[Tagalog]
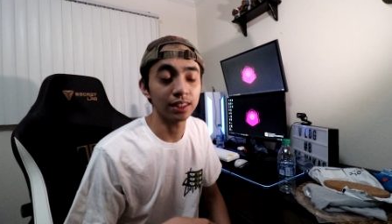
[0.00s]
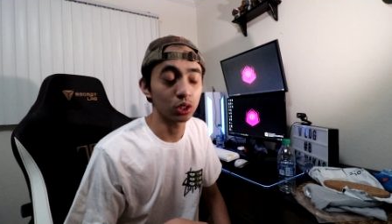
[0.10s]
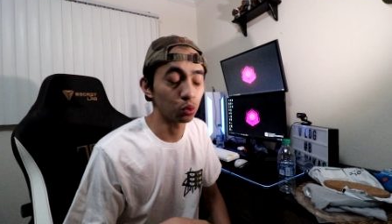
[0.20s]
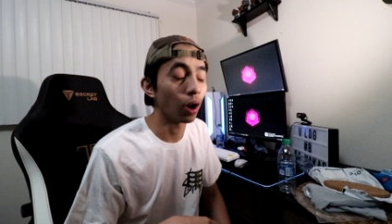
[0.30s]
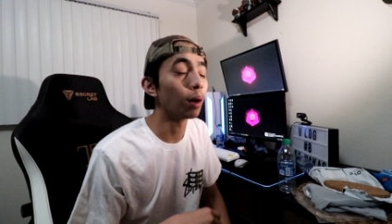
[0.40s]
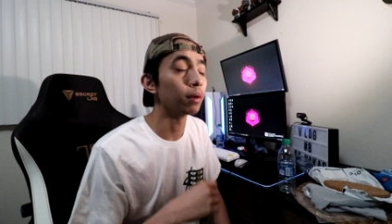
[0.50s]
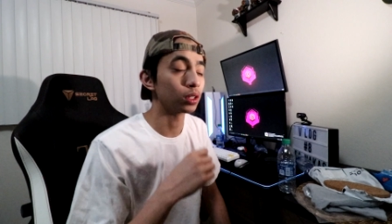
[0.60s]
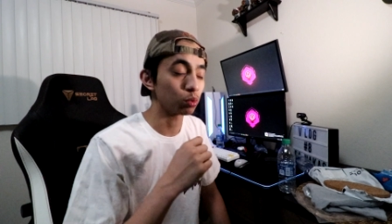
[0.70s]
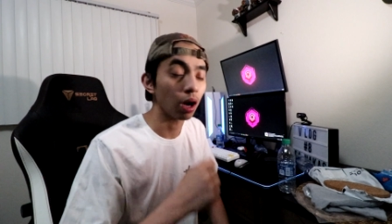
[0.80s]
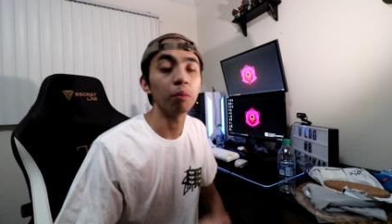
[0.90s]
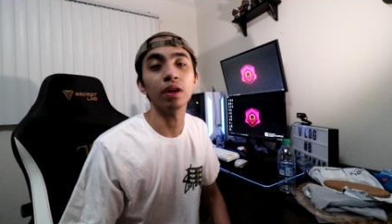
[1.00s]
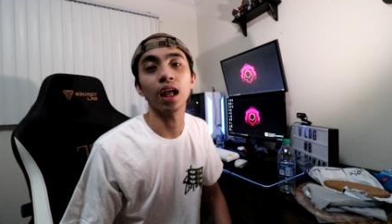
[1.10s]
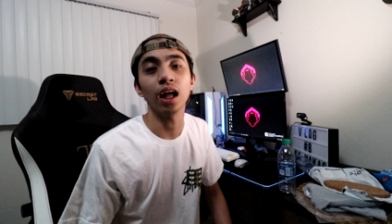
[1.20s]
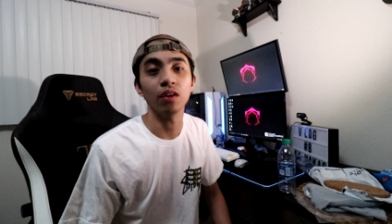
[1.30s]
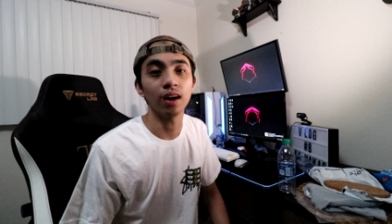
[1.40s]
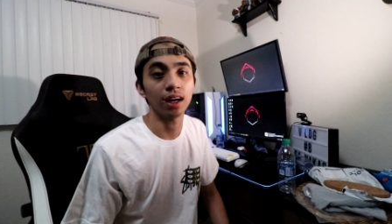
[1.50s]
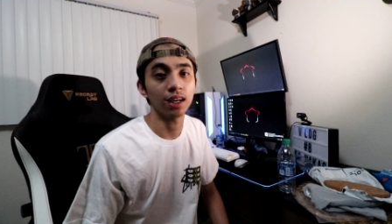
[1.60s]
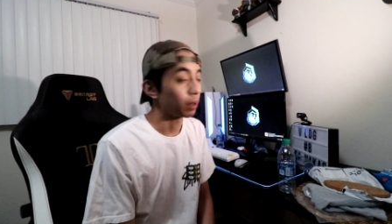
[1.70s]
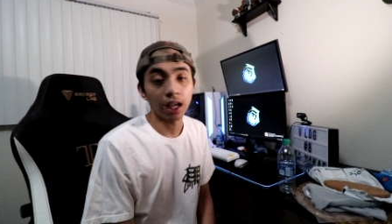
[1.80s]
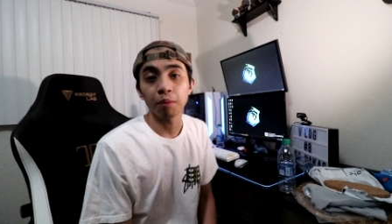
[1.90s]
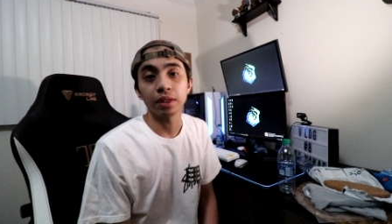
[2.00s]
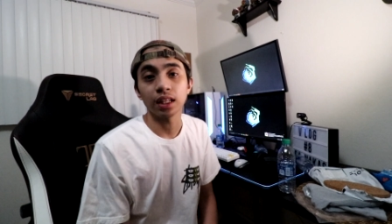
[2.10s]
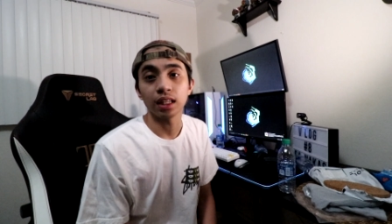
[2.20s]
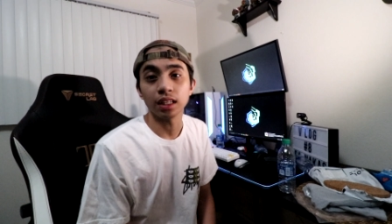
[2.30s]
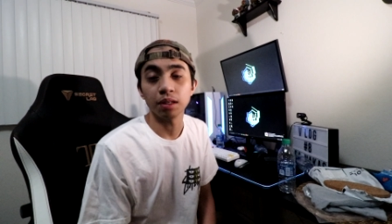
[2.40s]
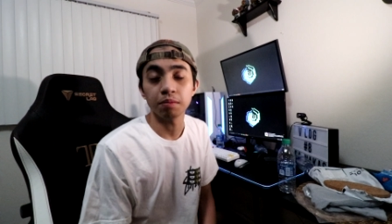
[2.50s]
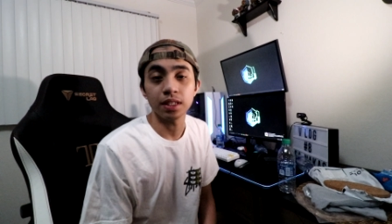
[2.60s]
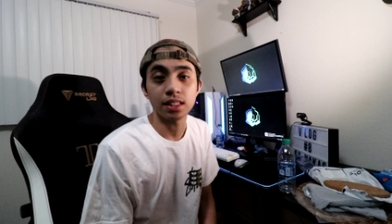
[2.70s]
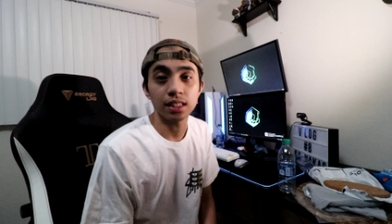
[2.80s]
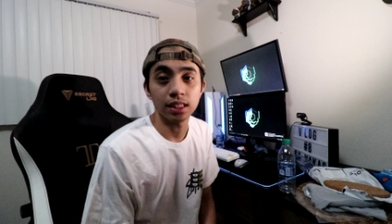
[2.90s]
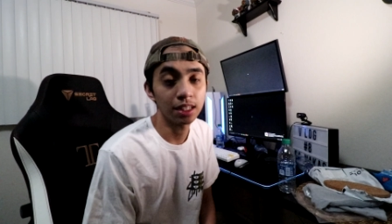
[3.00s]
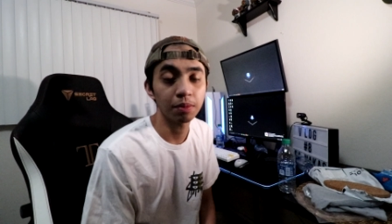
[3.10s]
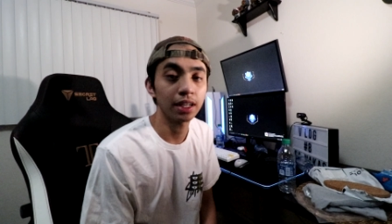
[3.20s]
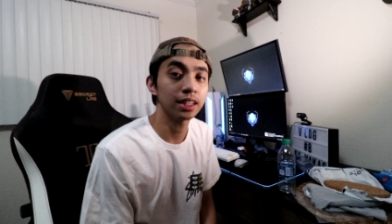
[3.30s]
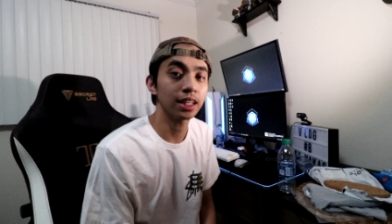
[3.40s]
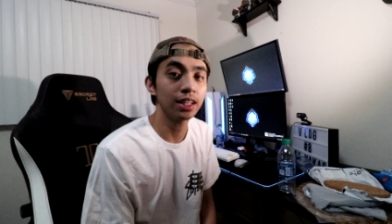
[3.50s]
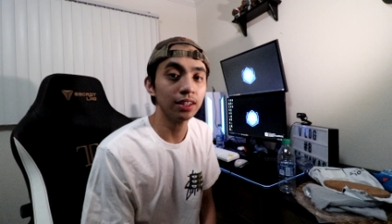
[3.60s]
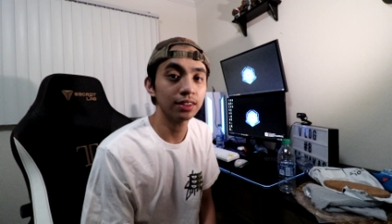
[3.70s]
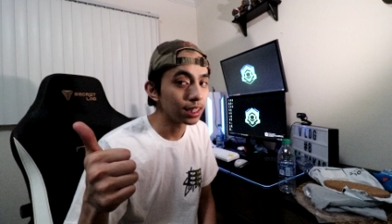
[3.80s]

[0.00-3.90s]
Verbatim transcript: swabing swabe lalo ang paggamit natin ng PC. Ano ba niya?